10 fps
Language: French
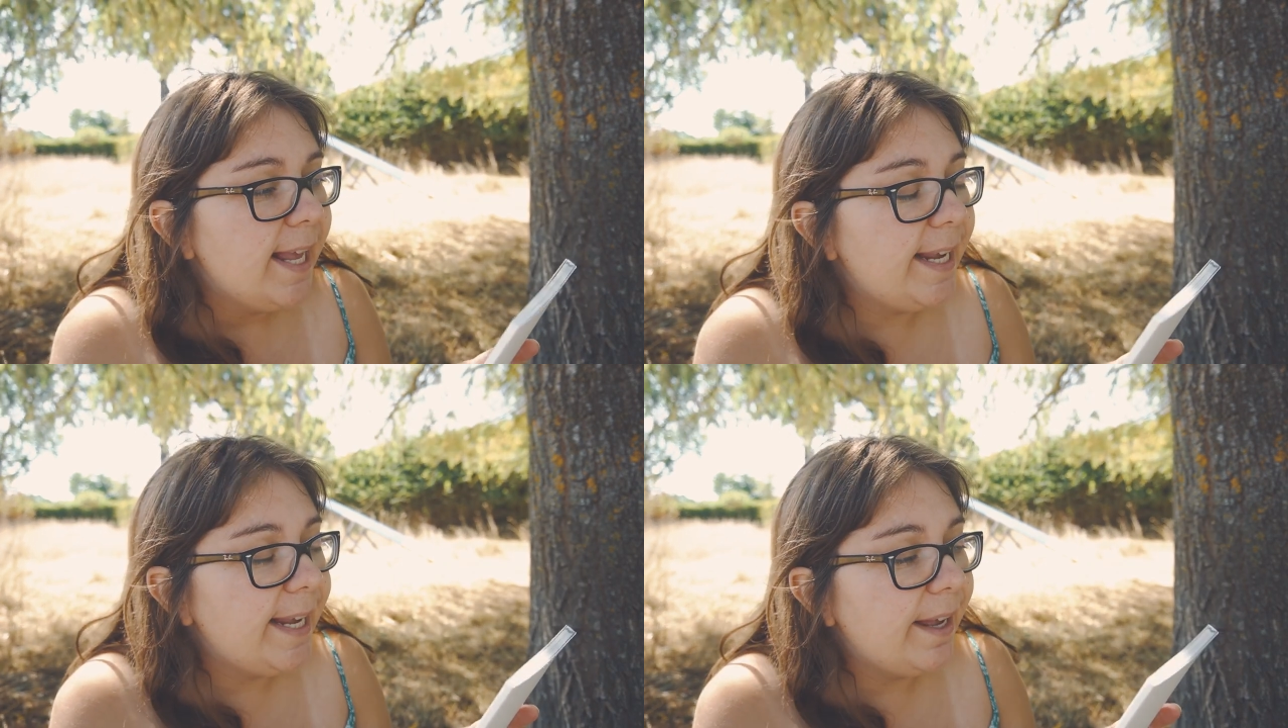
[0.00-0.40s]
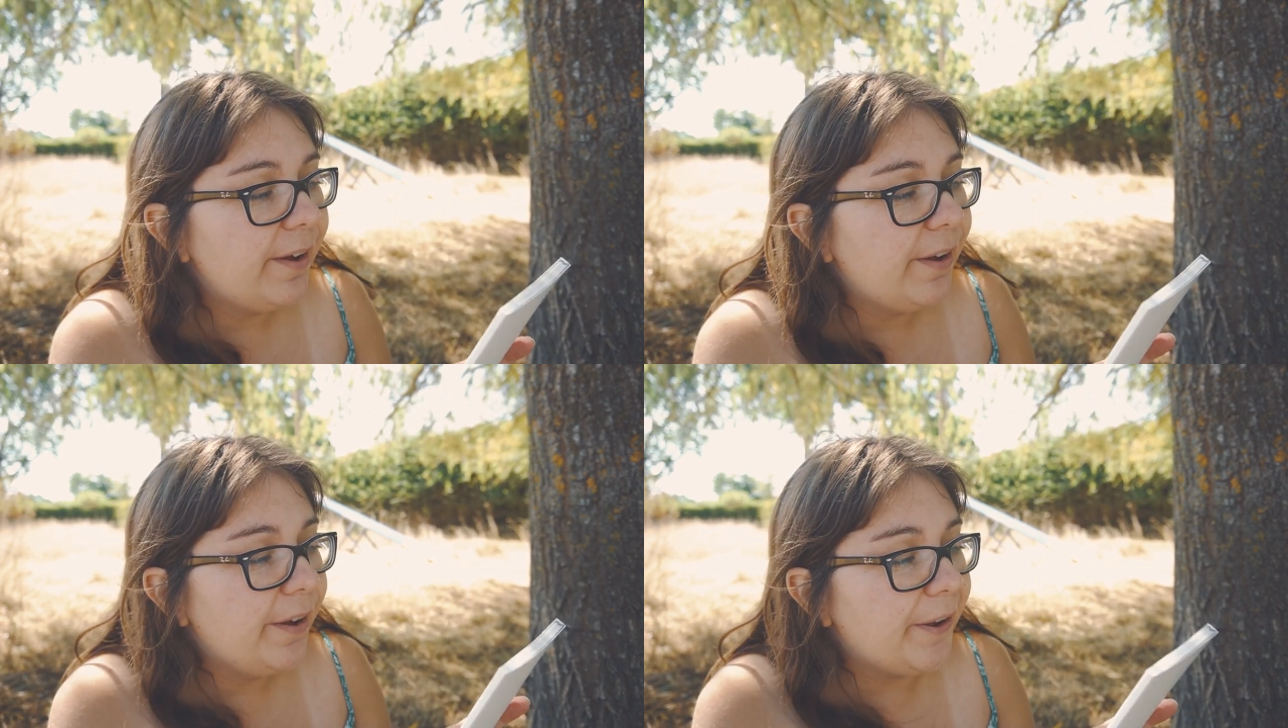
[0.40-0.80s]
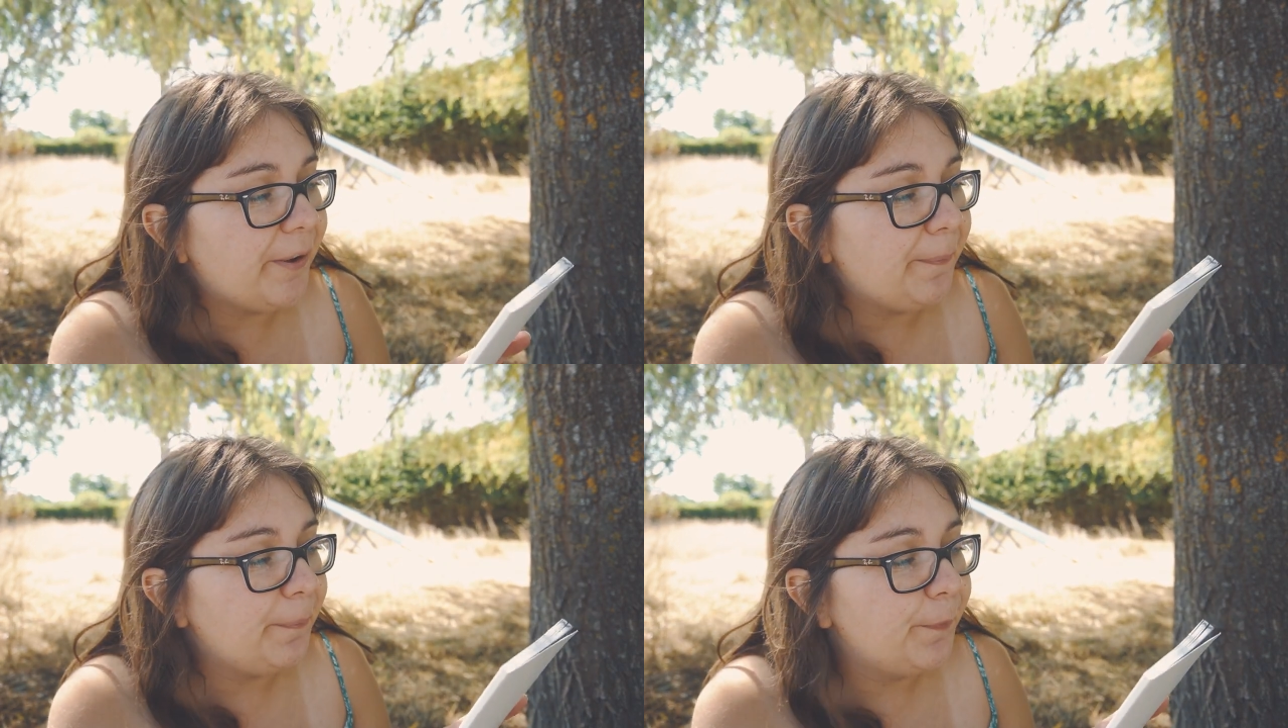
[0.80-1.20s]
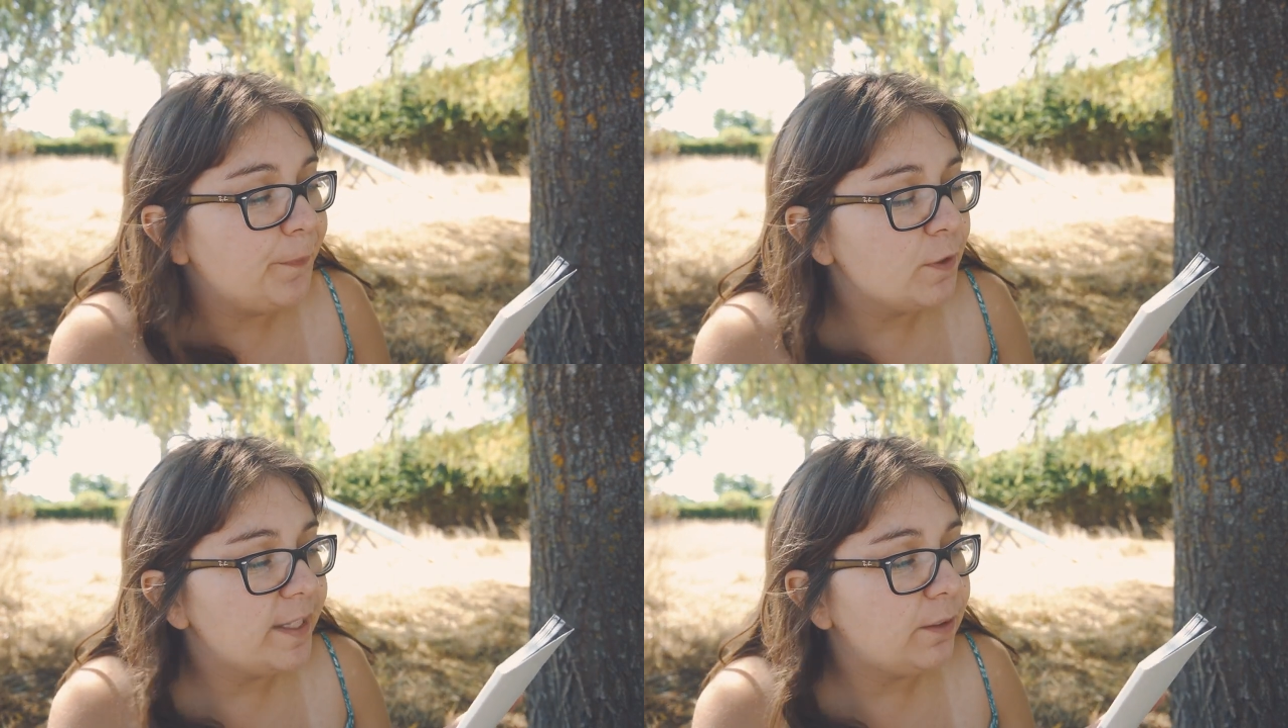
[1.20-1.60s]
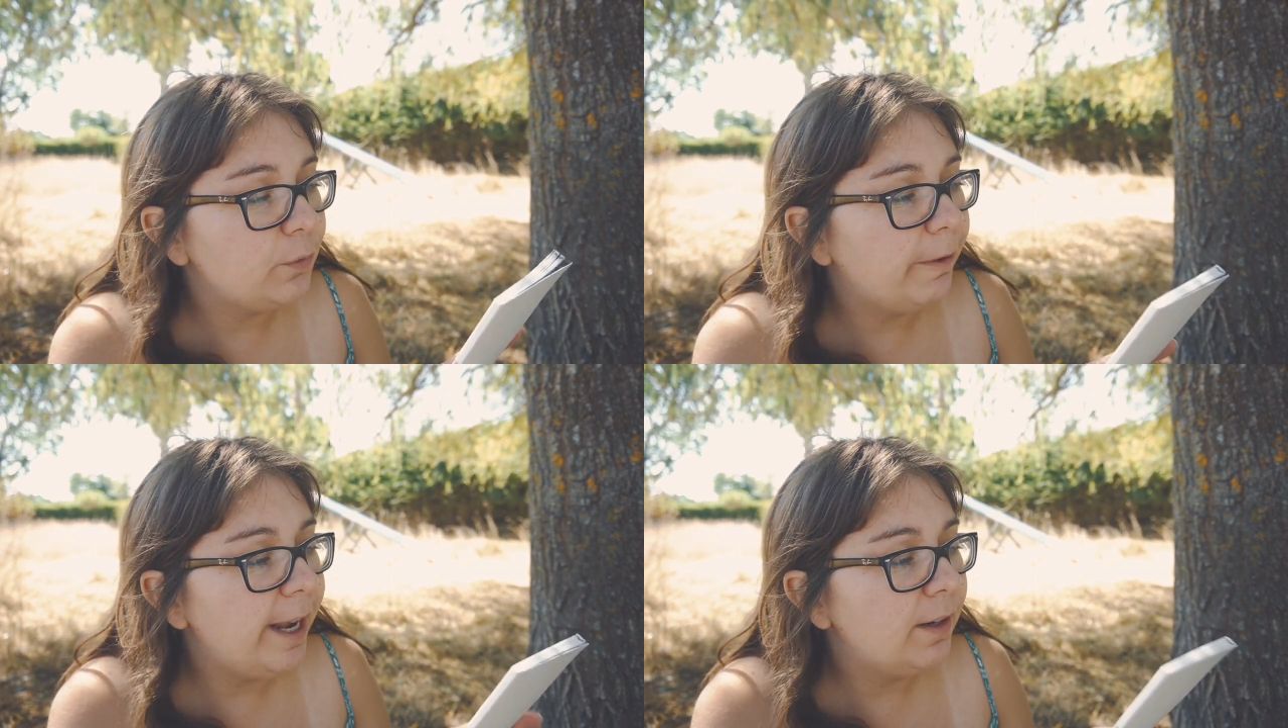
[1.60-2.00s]
Et euh, dans cette
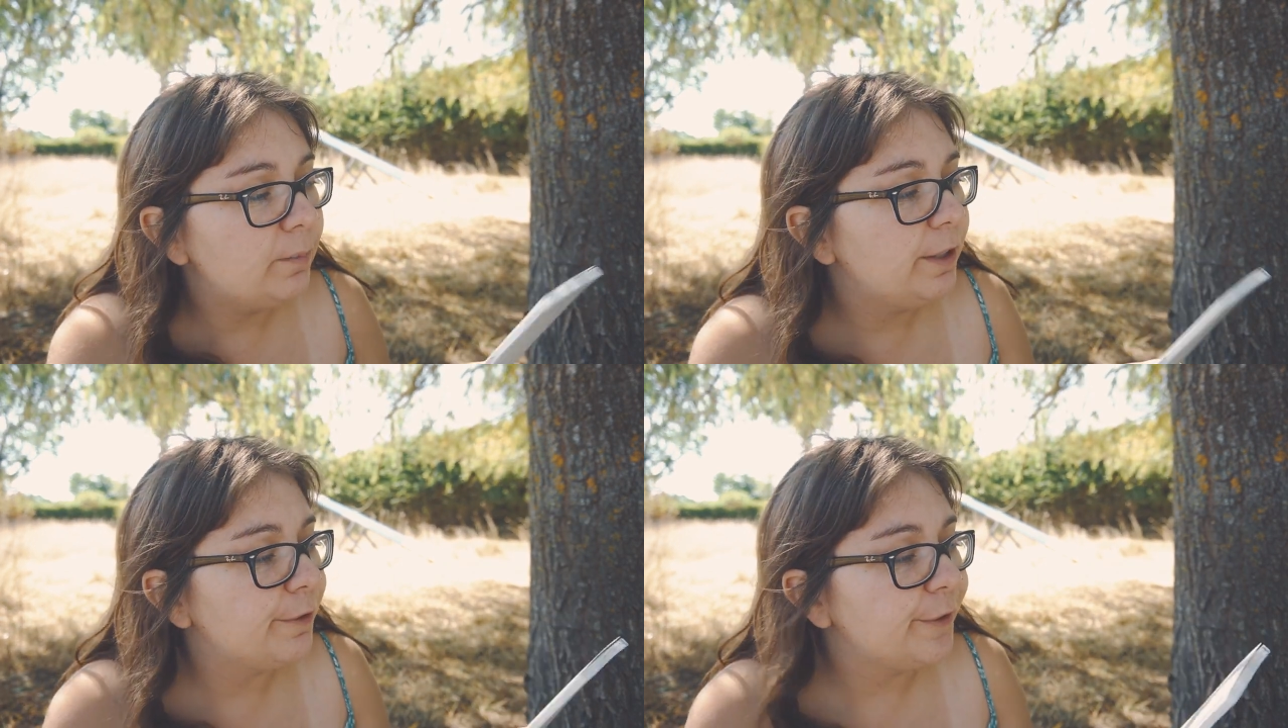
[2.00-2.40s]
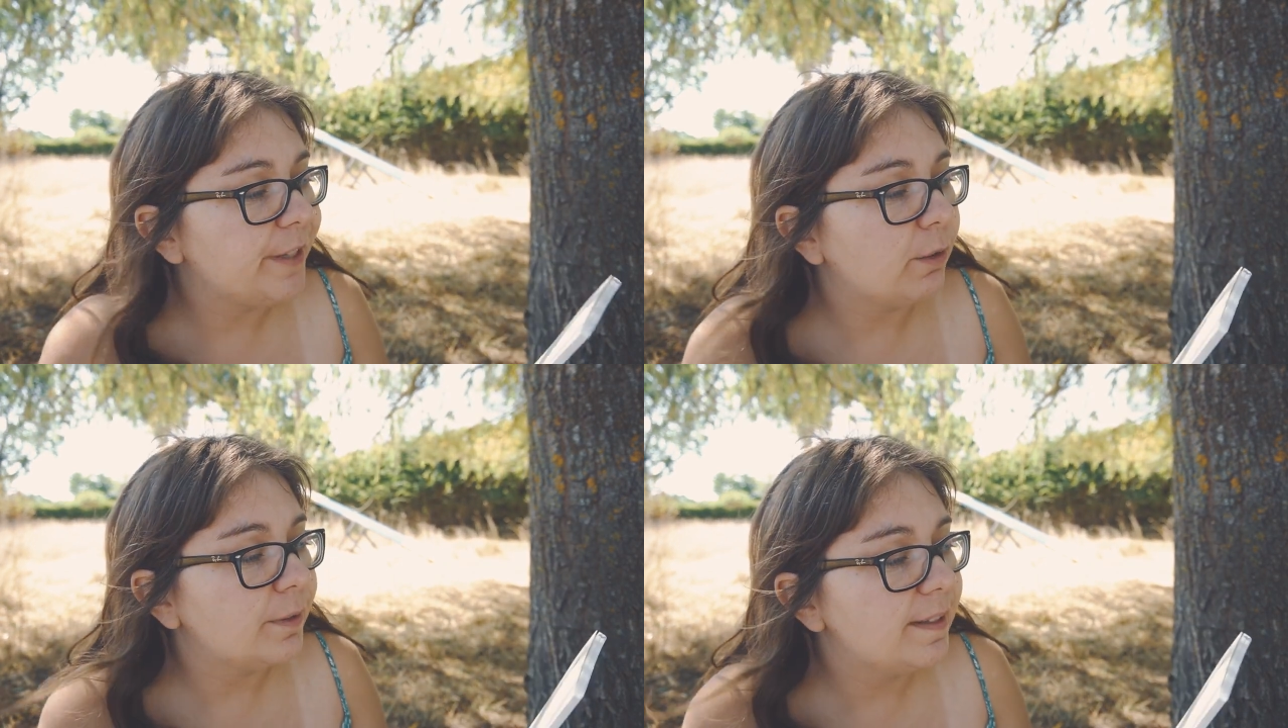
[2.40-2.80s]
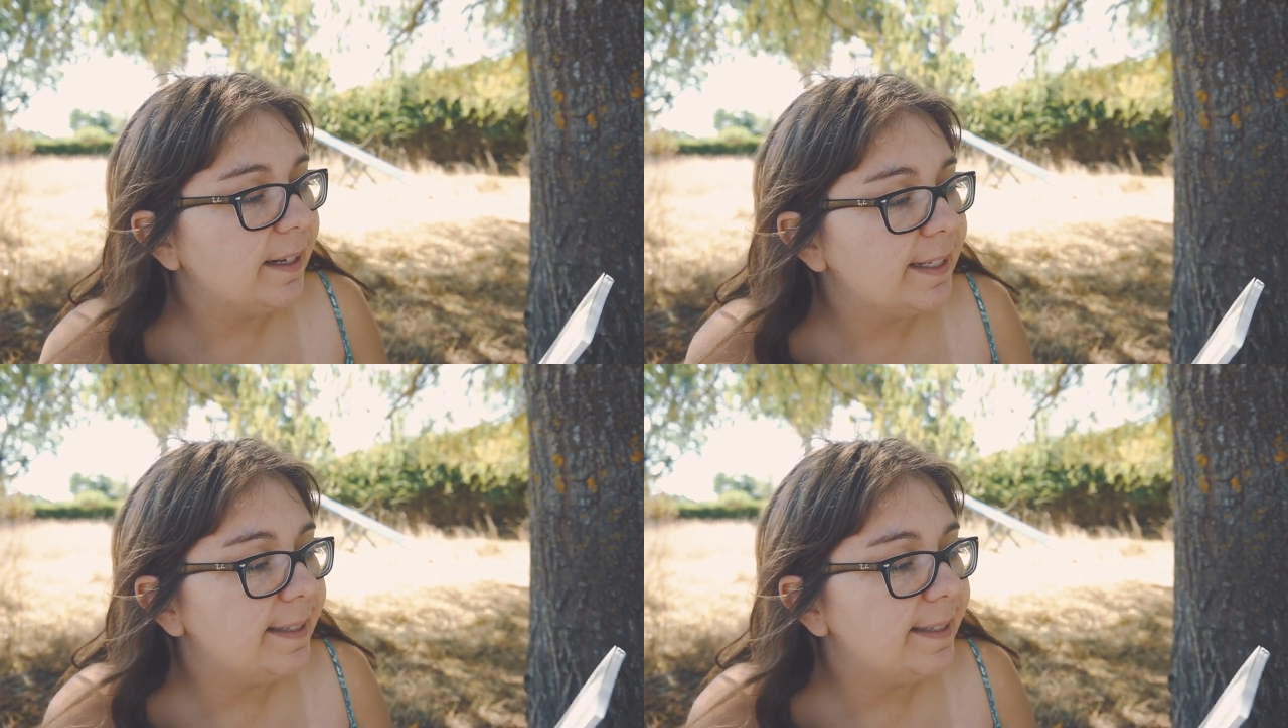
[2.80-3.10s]
nouvelle, en 1955,